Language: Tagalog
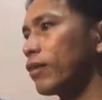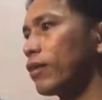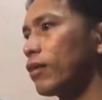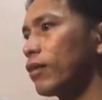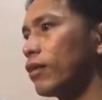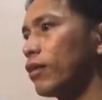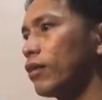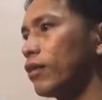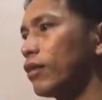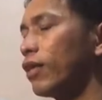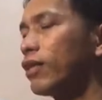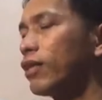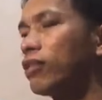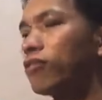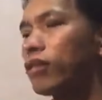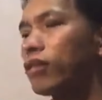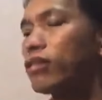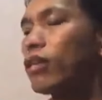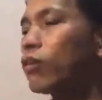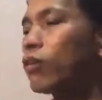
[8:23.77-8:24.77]
Yan yung isa
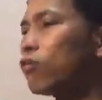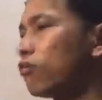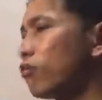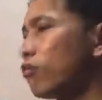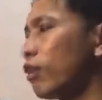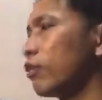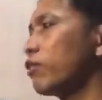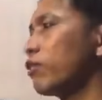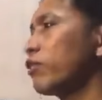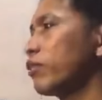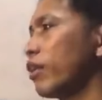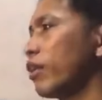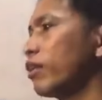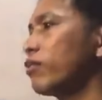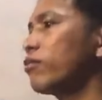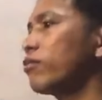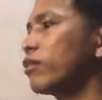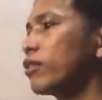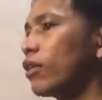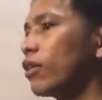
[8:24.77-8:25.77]
kong ano, yan yung isa
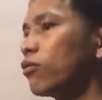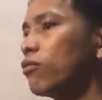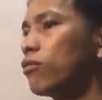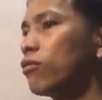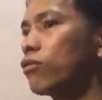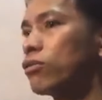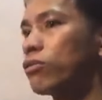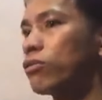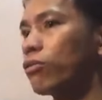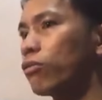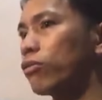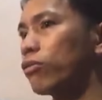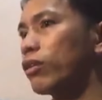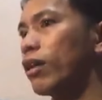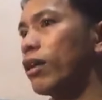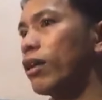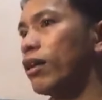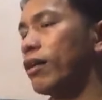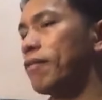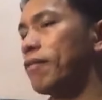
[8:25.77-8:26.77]
kong gusto kong na
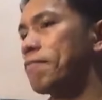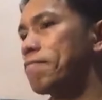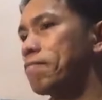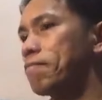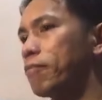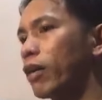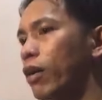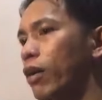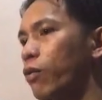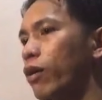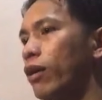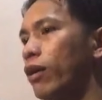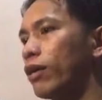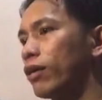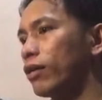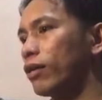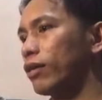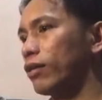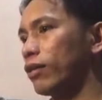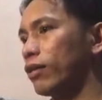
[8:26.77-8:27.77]
magawang
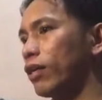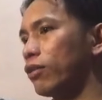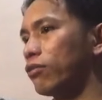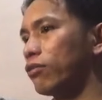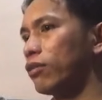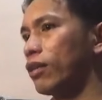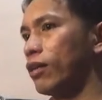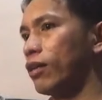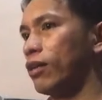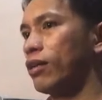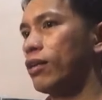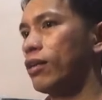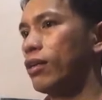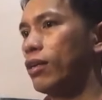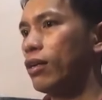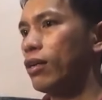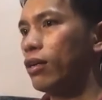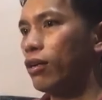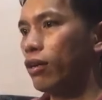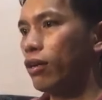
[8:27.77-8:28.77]
ganun na
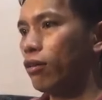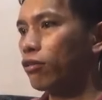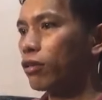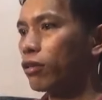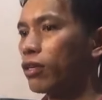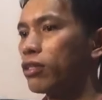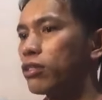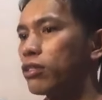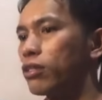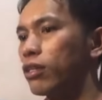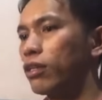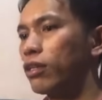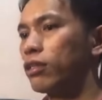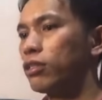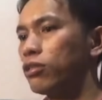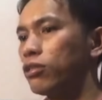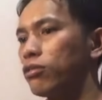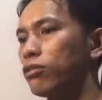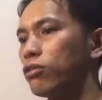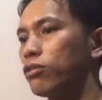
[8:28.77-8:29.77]
organization dun
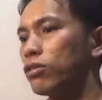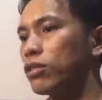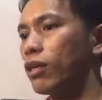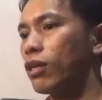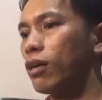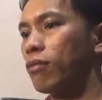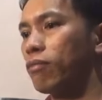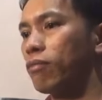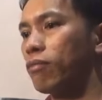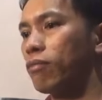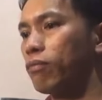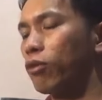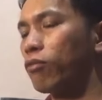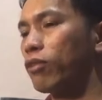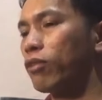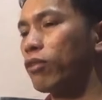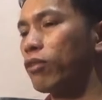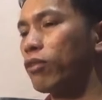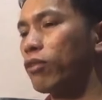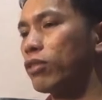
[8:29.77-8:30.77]
sa probinsya
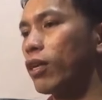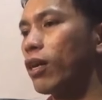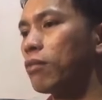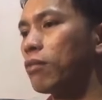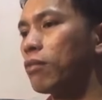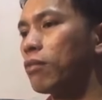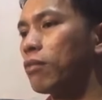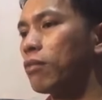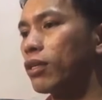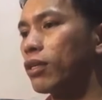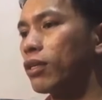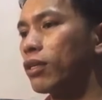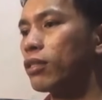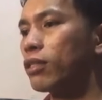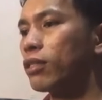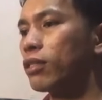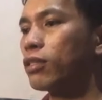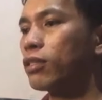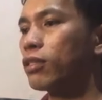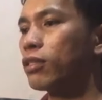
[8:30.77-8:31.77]
namin para
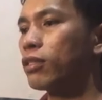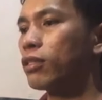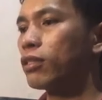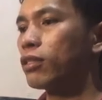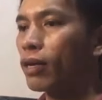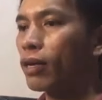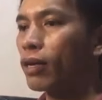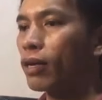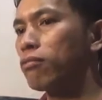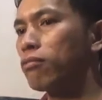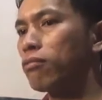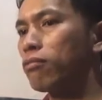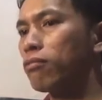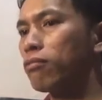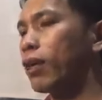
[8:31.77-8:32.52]
yung mga kabataan